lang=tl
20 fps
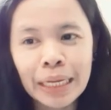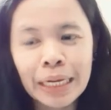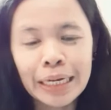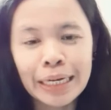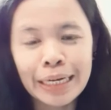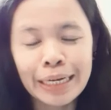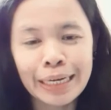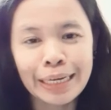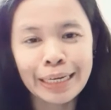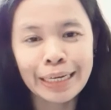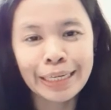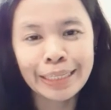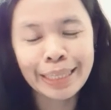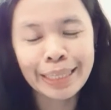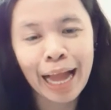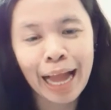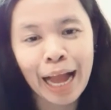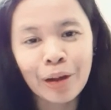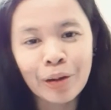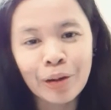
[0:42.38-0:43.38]
uh,
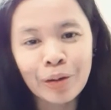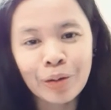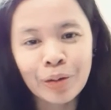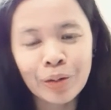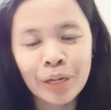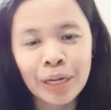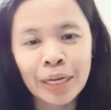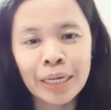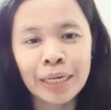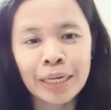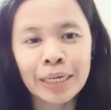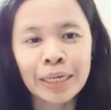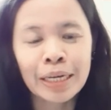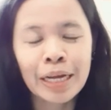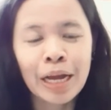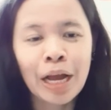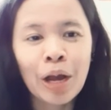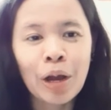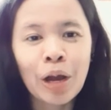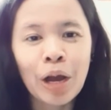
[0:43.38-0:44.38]
taong uh,
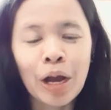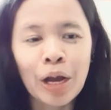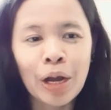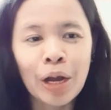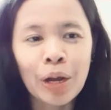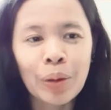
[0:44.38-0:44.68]
uh,